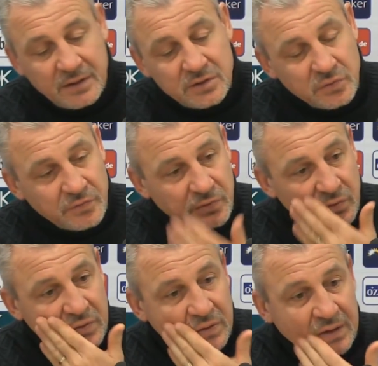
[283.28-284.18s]
zu
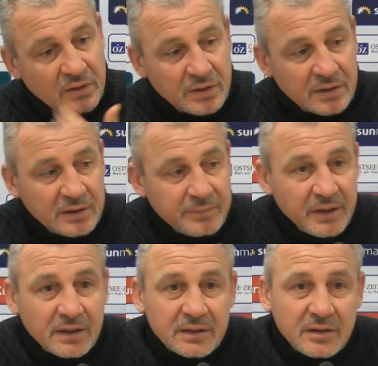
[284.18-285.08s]
früh auch äh,
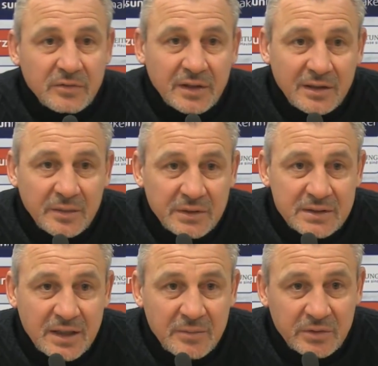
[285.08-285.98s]
negative
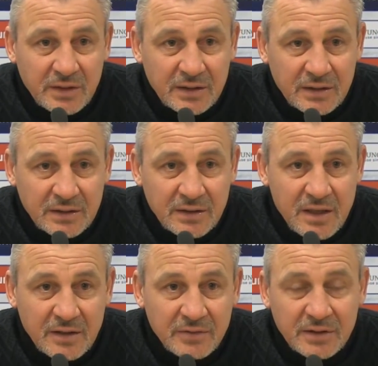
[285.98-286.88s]
Erlebnisse haben und dann
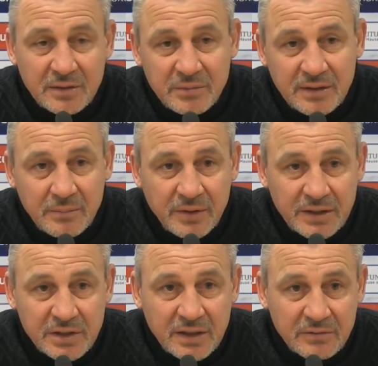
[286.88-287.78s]
nachher wieder mit der
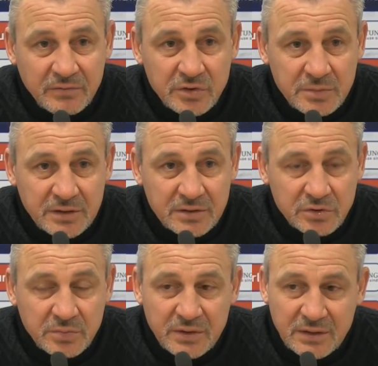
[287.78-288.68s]
Brechstange Fußball zu
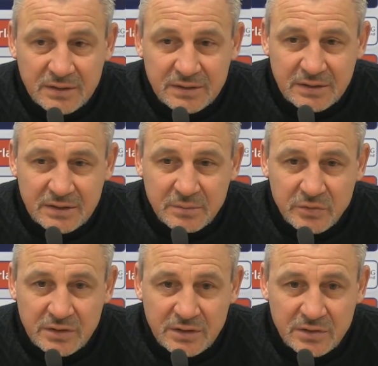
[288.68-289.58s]
spielen, das, das
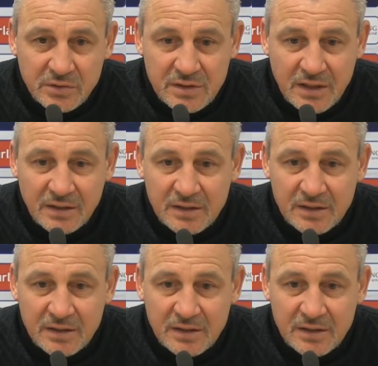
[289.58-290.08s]
muss nicht so sein.